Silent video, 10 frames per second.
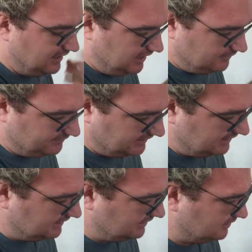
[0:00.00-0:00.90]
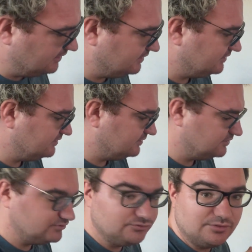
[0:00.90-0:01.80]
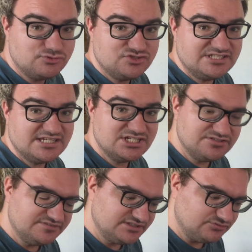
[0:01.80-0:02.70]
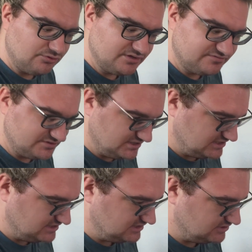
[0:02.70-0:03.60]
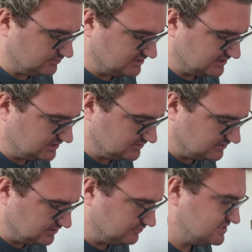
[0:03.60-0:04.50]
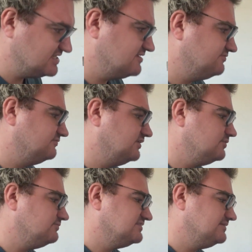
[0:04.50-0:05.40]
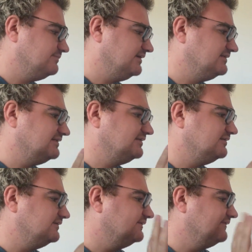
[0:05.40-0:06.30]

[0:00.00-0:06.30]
Après, euh, donc comme je vous disais, j'ai fait 3 fantasy, 3 thrillers et 3 SF. On va commencer par les thrillers.